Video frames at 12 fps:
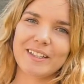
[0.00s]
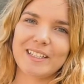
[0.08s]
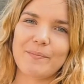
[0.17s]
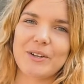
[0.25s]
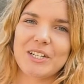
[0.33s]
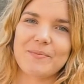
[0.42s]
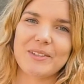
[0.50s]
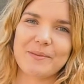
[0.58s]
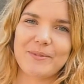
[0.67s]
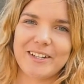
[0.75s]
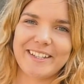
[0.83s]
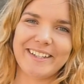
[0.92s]
Zapraszamy na
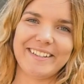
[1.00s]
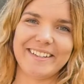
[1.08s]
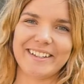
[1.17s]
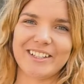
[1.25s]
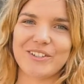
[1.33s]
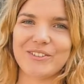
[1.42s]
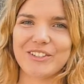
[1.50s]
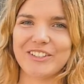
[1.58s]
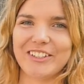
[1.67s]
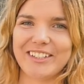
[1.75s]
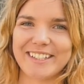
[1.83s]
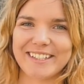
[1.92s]
Politechnikę, dołącz
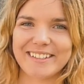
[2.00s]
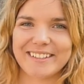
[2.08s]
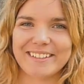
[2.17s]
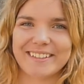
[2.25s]
do nas.